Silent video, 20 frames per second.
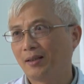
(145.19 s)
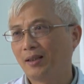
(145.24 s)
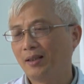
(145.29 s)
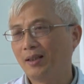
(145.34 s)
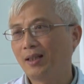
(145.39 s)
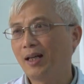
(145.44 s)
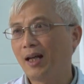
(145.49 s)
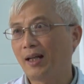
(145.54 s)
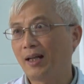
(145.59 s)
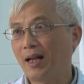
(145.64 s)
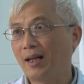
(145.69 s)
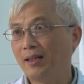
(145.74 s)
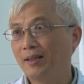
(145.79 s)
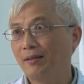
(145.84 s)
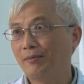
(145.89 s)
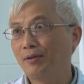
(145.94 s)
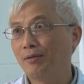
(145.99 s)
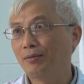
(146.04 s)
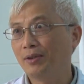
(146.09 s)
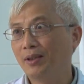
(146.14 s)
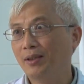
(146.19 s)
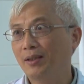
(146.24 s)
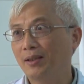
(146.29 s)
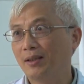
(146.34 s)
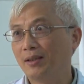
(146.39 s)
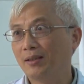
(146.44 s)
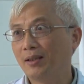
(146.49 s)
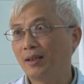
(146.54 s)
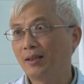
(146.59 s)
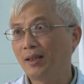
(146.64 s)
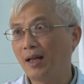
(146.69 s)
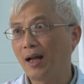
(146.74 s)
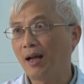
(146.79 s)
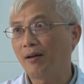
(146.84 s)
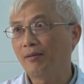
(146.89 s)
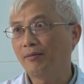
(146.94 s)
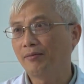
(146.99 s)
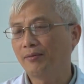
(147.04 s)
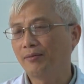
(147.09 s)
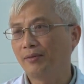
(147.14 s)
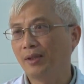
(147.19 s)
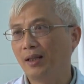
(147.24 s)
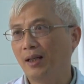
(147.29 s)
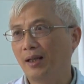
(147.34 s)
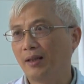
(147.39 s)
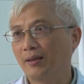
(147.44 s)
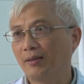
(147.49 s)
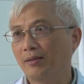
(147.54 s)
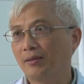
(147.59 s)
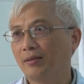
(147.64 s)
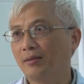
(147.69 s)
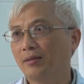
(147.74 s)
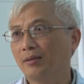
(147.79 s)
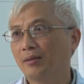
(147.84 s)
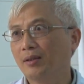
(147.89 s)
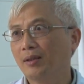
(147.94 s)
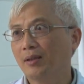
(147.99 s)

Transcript: cái khả năng nhiễm độc chì rất cao, vì là nó